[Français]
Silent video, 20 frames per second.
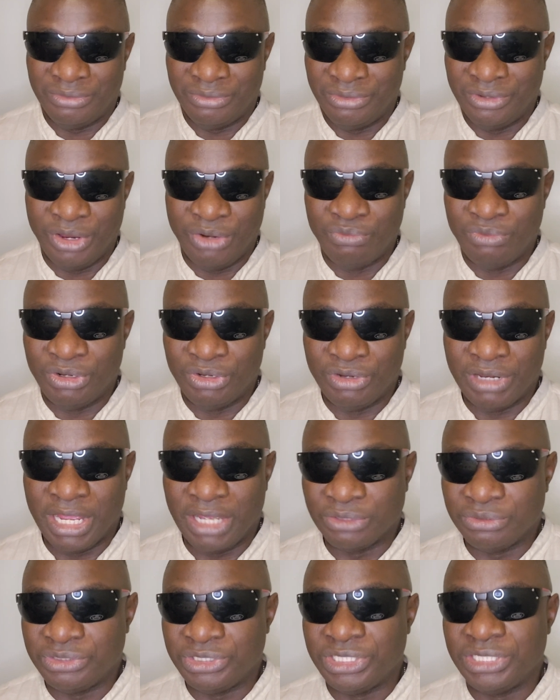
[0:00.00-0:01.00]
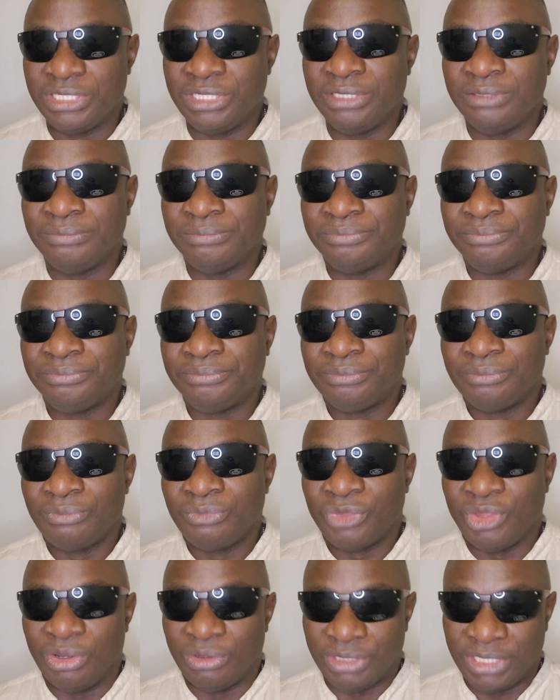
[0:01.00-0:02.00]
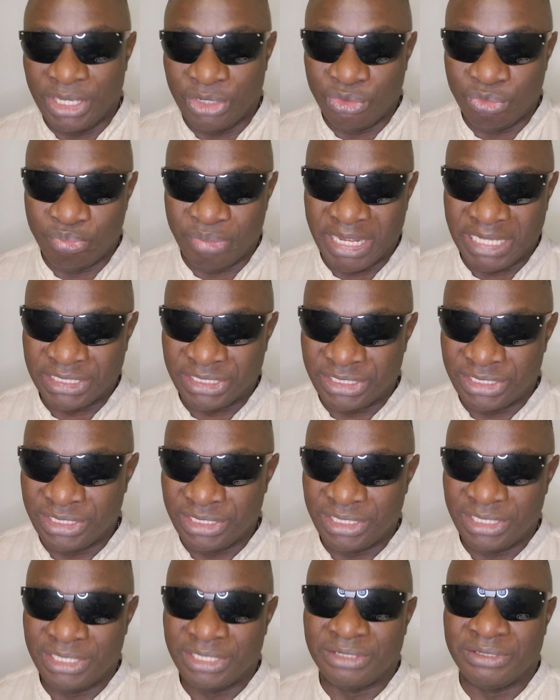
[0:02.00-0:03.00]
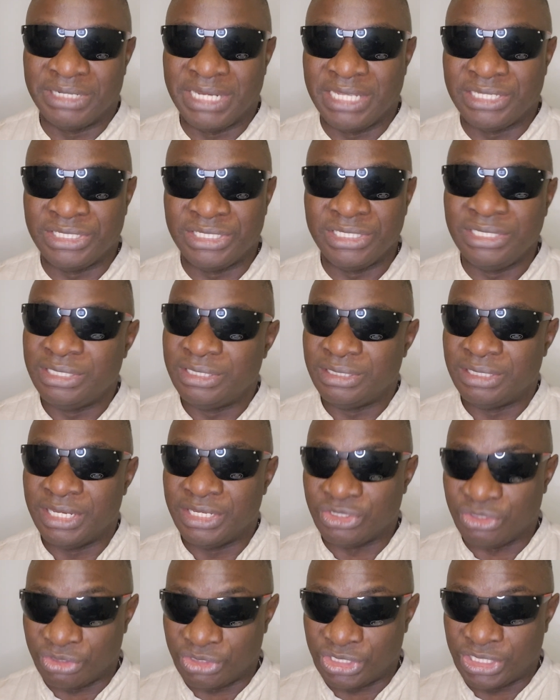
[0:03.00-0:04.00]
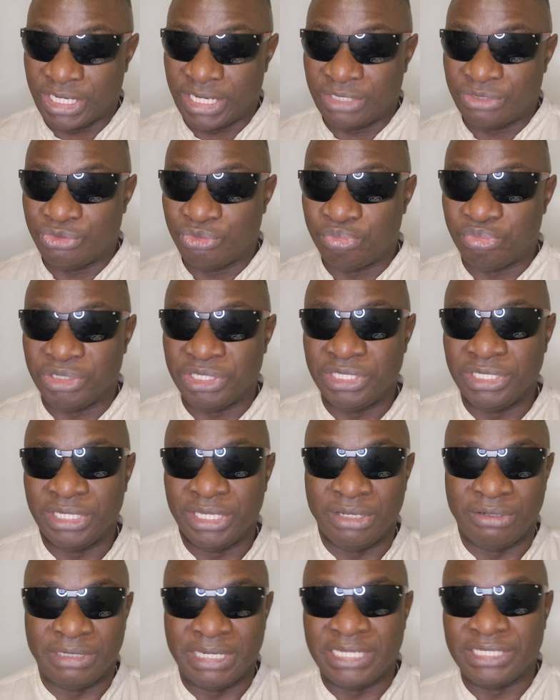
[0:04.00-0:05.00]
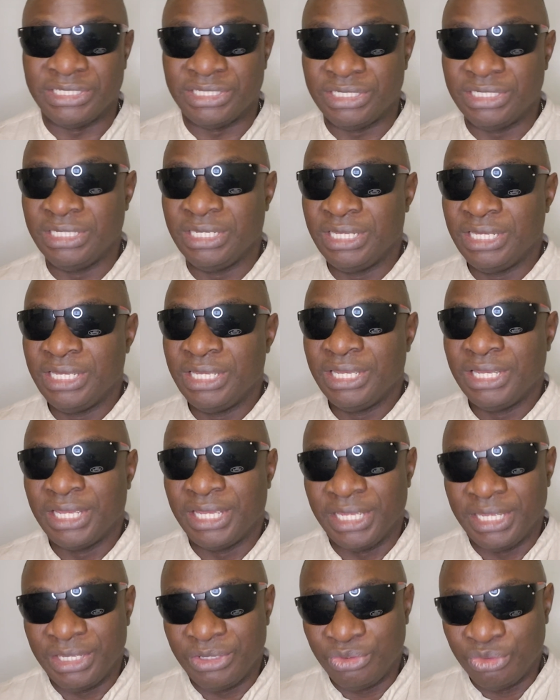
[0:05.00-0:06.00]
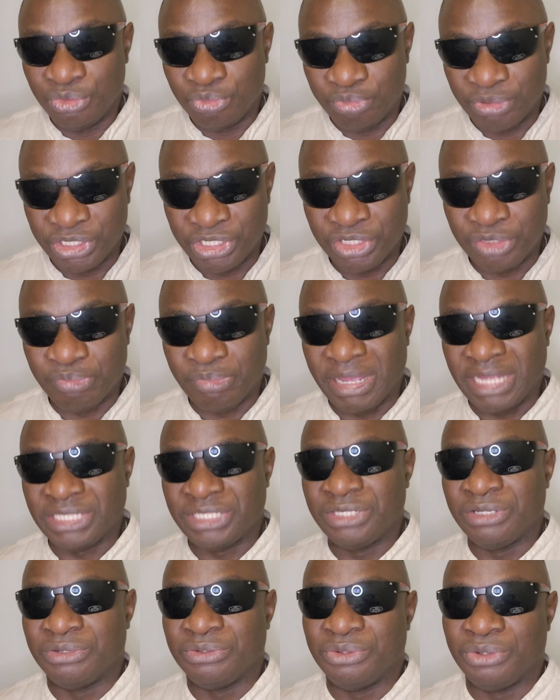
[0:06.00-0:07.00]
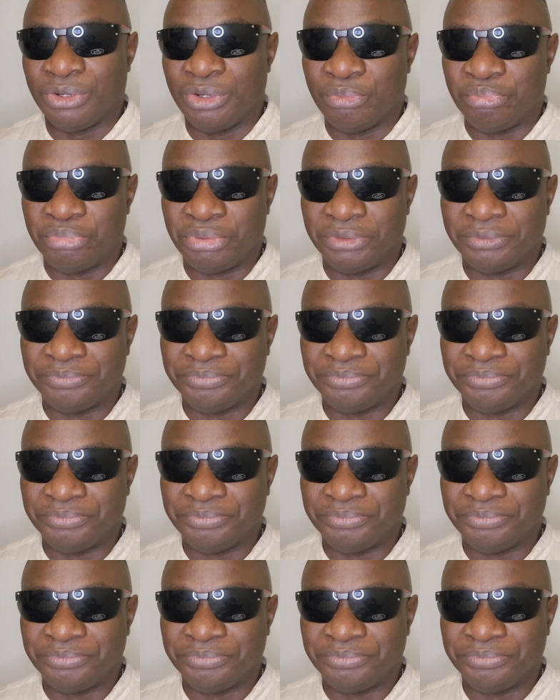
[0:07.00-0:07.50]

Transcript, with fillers: non loin de la Russie, donc il y a une partie en Asie, l'essentiel du pays est en Asie, et une petite partie en Europe.